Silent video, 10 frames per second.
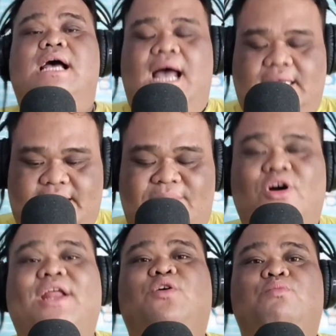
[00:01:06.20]

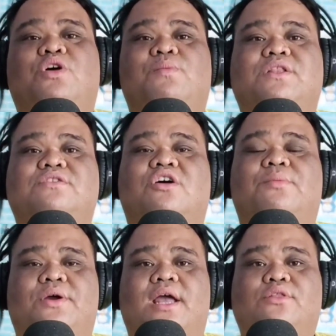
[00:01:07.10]
Assalamualaikum warahmatullahi
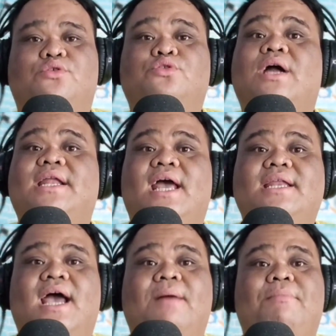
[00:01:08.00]
wabarakatuh. Untuk kalian yang
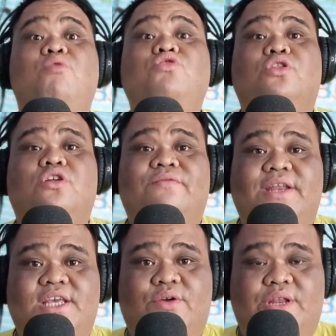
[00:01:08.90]
mau nonton
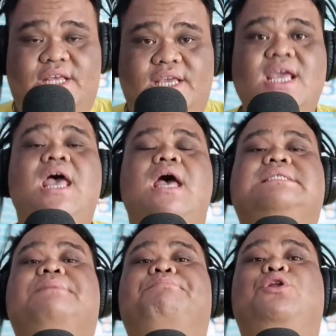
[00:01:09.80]
video ini,
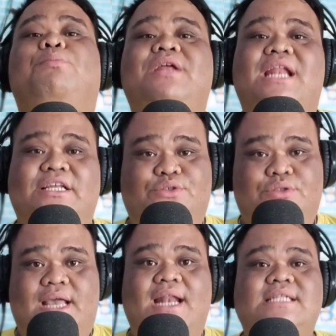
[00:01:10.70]
sebelum
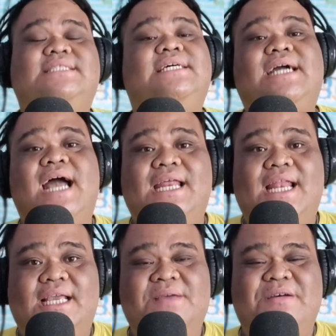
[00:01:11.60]
dilanjutkan, sekali
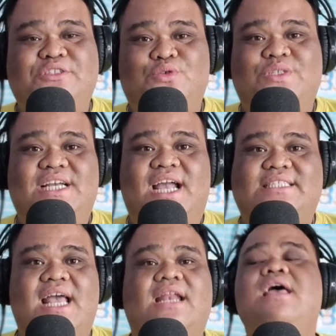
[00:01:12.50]
lagi Mas Tulus
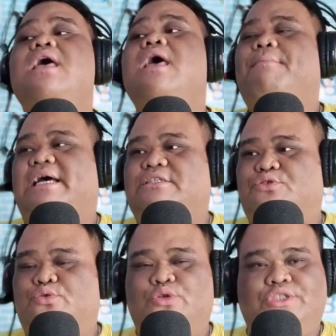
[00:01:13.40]
tegaskan, Mas
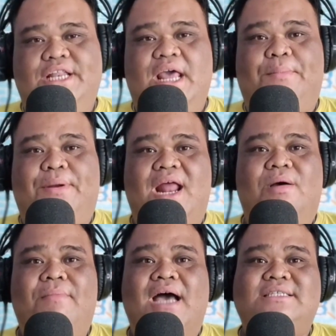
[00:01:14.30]
Tulus tidak pernah
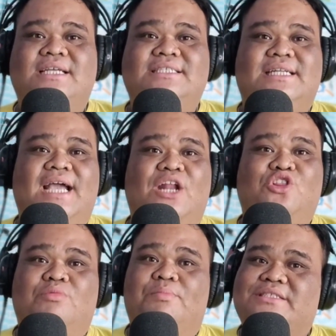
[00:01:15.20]
memaksa jenengan untuk
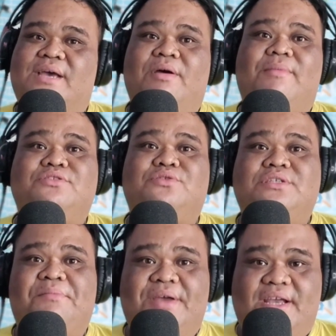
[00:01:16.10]
mempercayai apa Mas Tulus
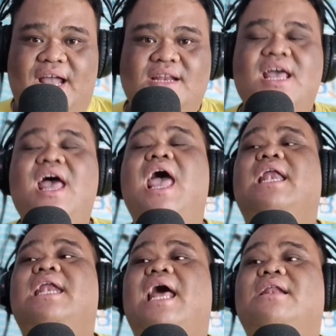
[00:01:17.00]
sampaikan
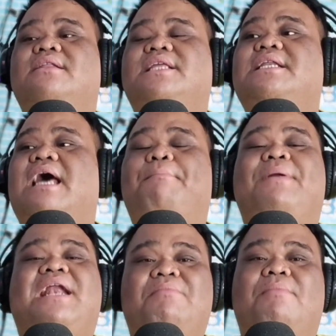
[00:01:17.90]
dan tidak
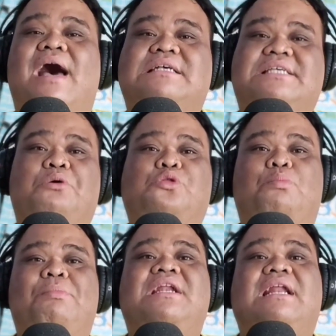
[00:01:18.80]
pernah memaksa untuk
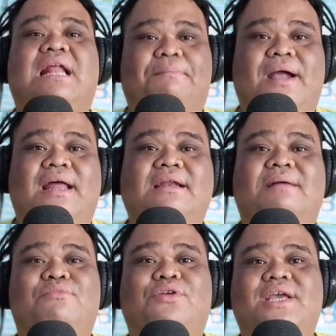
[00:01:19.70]
menerapkan
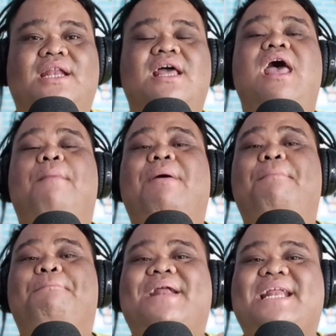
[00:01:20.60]
kemudian
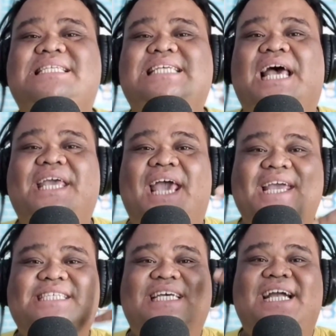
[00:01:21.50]
mempercayai
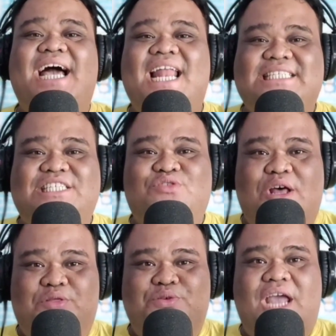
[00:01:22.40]
segala
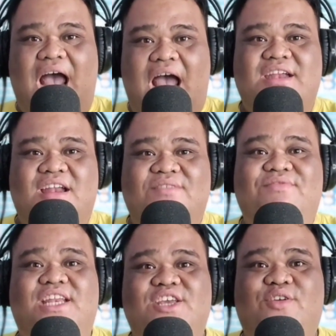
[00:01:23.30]
sesuatu yang ada di
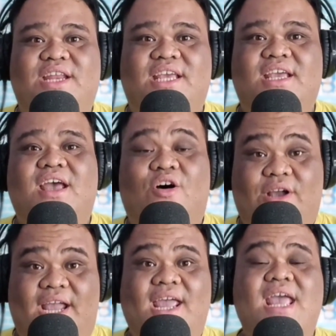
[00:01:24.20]
video ini.
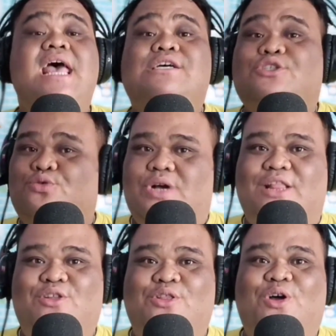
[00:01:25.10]
Oke, suka
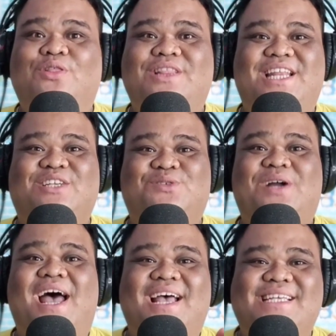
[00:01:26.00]
tonton, tidak
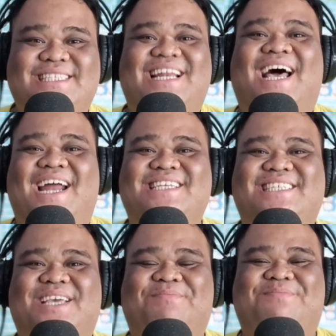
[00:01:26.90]
suka silahkan di
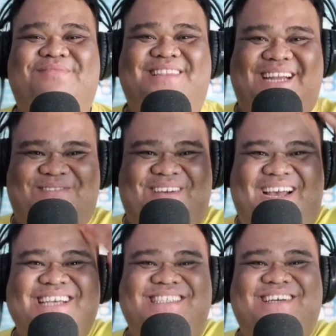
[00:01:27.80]
skip. Terima
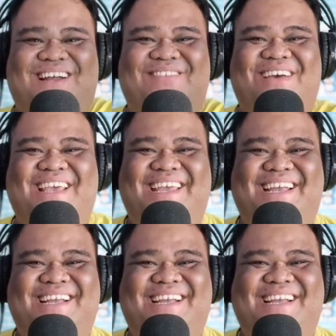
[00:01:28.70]
kasih orang baik.